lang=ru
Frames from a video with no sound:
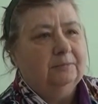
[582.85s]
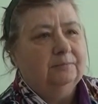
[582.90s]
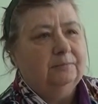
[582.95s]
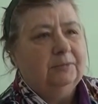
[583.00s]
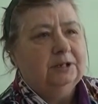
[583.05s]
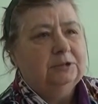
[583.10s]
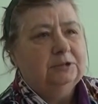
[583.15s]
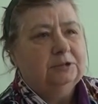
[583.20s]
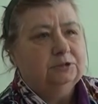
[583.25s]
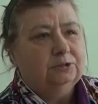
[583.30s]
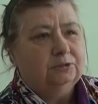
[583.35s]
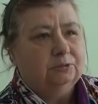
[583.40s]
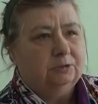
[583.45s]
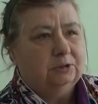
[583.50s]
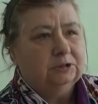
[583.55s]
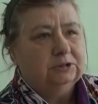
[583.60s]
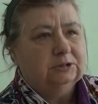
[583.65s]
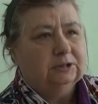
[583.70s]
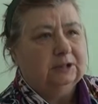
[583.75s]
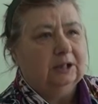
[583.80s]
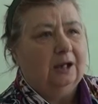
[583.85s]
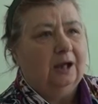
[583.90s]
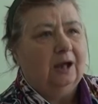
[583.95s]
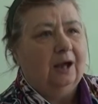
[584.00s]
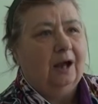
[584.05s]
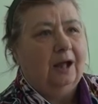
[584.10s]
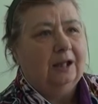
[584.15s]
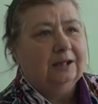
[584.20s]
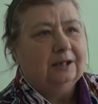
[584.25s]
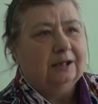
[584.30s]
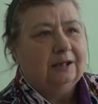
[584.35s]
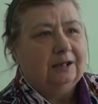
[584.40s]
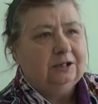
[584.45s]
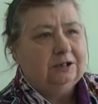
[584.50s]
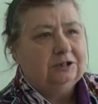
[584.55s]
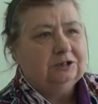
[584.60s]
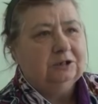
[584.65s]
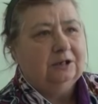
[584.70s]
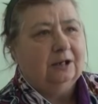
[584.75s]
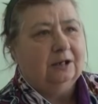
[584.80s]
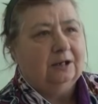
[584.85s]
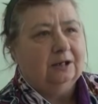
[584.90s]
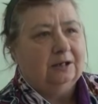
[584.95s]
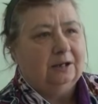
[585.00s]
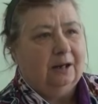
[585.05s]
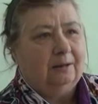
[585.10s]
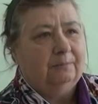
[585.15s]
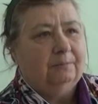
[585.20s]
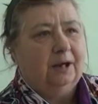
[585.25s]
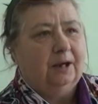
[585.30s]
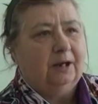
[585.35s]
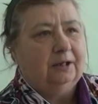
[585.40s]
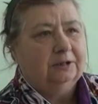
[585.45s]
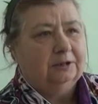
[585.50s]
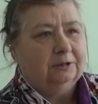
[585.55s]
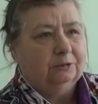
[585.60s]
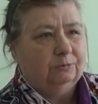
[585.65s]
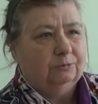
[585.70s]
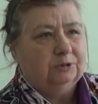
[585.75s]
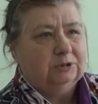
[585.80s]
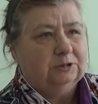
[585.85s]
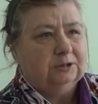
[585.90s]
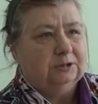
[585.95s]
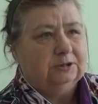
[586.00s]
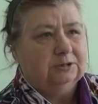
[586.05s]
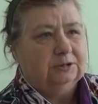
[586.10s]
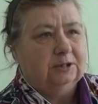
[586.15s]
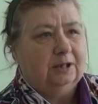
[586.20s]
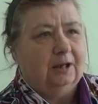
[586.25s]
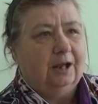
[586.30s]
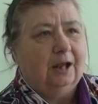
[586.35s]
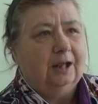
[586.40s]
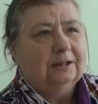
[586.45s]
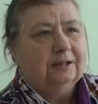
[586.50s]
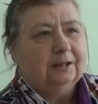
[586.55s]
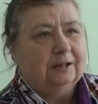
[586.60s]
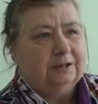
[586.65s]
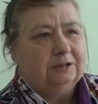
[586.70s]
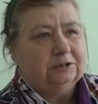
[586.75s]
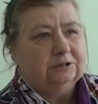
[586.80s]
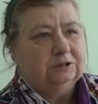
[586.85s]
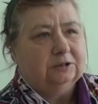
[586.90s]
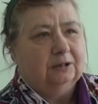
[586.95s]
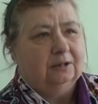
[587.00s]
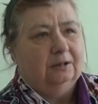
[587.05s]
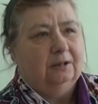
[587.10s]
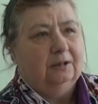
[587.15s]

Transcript: медсестры отлично к нам относятся. Отлично.